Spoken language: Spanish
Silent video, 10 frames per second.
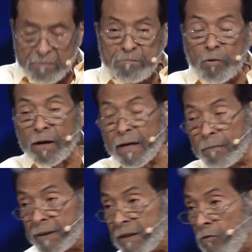Porque
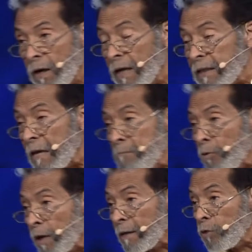realmente lo que Él está
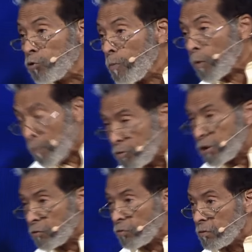empoderando es tu
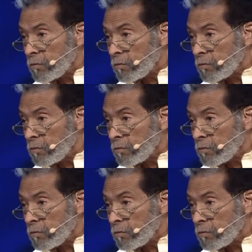propósito.